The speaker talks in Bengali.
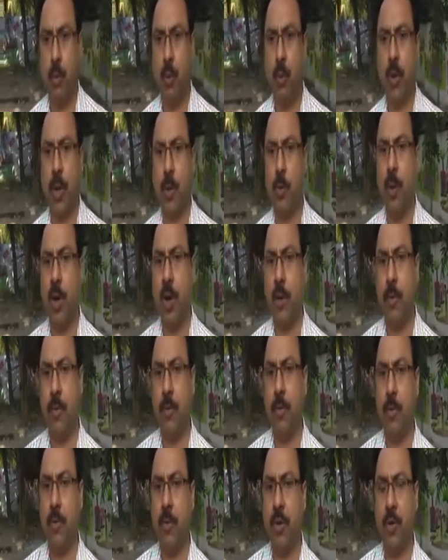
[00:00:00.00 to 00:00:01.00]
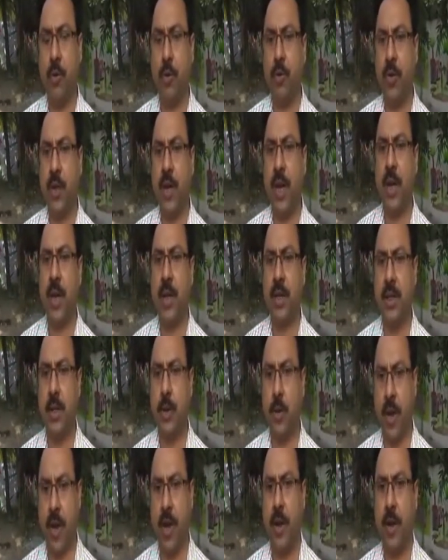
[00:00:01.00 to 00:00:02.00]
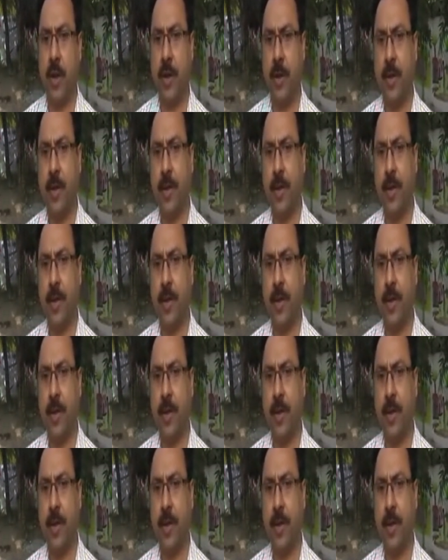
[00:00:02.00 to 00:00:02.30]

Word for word: লোকে বললেও উনি শুধু শিলান্যাসই করেন না